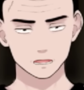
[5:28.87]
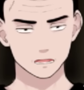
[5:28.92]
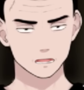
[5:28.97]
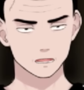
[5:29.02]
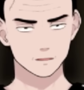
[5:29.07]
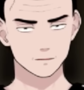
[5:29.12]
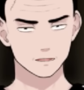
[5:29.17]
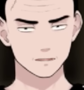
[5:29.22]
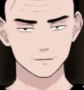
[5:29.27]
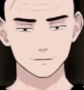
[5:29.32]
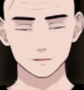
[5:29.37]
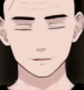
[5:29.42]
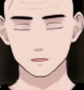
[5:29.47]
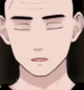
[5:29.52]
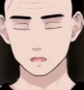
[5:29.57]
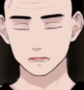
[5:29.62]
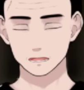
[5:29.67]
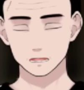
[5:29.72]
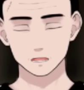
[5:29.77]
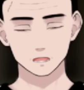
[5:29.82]
まず、いな
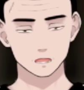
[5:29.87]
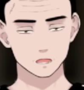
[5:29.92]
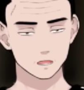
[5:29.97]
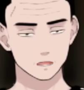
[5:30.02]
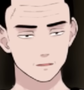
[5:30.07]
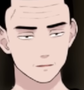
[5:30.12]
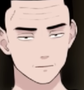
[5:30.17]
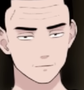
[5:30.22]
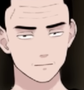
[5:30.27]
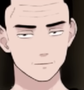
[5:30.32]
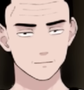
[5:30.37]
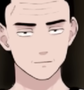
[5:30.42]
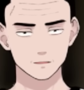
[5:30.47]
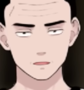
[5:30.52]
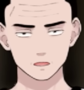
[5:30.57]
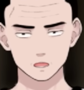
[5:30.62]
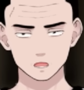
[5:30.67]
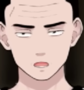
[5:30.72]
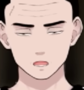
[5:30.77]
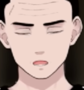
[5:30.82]
いと思います。
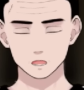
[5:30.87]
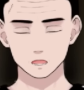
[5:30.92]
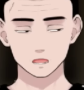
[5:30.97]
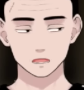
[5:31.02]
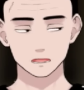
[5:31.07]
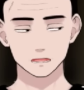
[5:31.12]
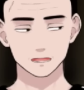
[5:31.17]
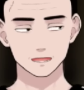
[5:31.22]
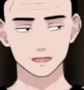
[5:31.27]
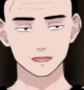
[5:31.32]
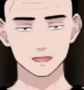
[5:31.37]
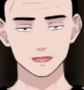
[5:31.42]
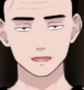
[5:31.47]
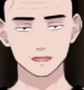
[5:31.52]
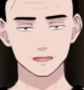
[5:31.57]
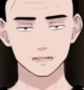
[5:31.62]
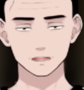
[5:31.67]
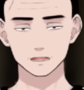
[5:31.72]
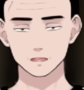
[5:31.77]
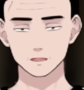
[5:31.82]
それが、
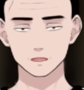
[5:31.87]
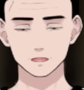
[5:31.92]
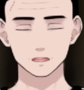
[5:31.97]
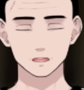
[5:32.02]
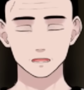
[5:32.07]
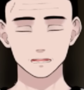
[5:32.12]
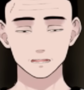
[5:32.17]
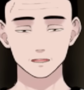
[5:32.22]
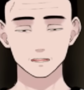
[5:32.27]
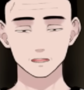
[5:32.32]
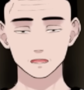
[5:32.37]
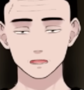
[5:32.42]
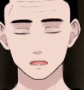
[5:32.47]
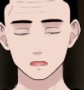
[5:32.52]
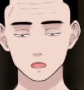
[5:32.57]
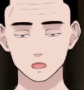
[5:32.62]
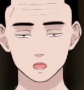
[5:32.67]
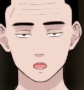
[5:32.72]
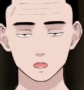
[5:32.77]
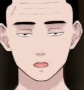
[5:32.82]
形となって、証拠
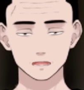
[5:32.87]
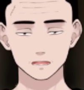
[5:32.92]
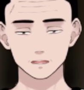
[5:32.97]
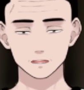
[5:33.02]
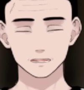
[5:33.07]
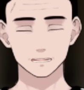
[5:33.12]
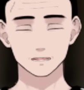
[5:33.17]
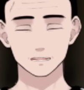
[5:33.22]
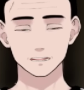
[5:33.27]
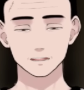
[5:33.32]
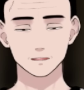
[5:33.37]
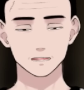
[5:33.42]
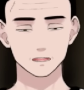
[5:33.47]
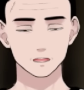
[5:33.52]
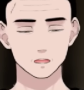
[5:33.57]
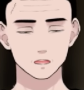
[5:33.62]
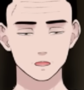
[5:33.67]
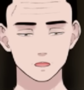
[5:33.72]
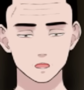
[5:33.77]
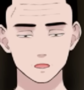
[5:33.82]
となって出せるも
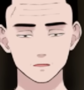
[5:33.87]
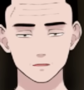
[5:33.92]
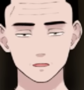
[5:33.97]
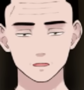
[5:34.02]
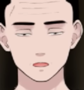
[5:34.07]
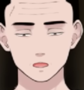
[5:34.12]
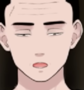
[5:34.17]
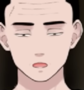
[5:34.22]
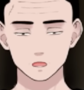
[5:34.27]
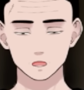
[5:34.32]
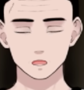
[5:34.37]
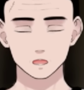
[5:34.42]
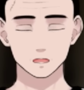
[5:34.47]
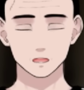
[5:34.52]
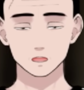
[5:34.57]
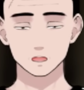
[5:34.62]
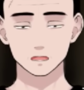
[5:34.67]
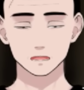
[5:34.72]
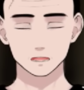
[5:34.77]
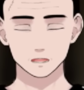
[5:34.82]
の。
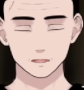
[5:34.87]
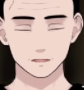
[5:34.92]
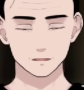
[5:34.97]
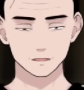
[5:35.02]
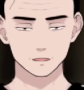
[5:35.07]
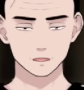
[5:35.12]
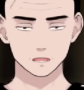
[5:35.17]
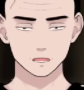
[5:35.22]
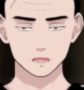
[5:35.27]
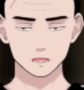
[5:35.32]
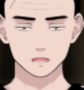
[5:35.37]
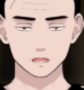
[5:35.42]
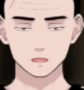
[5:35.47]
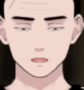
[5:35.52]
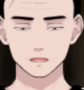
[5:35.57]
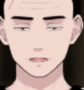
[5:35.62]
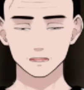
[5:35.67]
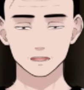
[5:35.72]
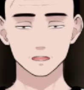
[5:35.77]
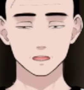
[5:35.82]
はい。
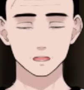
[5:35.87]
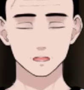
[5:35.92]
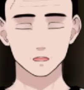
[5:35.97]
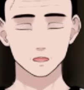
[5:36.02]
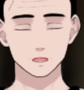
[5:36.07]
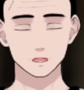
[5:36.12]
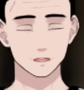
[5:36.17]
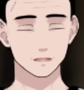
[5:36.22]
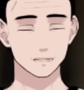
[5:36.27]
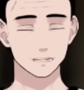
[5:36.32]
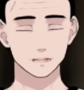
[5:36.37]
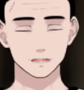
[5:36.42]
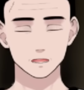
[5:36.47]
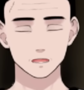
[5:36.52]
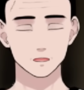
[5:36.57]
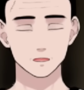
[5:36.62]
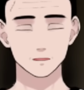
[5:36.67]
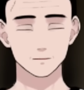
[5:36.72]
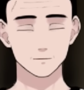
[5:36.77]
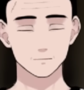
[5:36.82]
近所の人と喋って
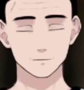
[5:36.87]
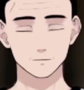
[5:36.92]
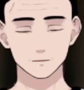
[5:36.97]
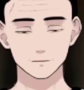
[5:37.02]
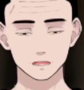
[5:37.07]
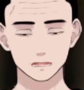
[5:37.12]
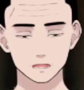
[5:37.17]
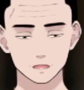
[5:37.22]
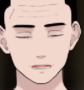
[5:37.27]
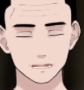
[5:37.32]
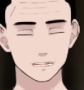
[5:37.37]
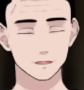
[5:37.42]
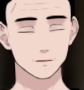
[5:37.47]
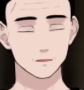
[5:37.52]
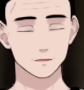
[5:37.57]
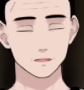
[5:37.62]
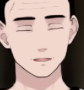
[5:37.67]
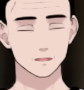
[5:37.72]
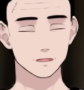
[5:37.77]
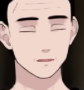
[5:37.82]
ます。学校
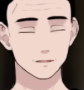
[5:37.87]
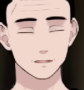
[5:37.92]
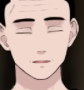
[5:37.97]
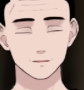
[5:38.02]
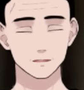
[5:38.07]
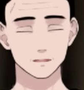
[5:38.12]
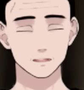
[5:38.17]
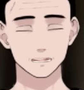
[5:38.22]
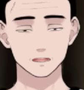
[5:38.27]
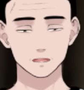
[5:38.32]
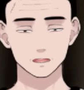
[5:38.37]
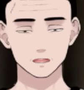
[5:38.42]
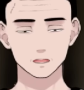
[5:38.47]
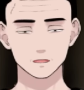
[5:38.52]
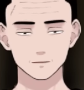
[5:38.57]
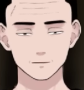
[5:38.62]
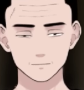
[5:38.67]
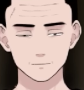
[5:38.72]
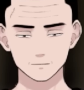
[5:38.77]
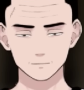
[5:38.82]
で友達と喋ってま
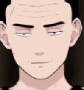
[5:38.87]
す。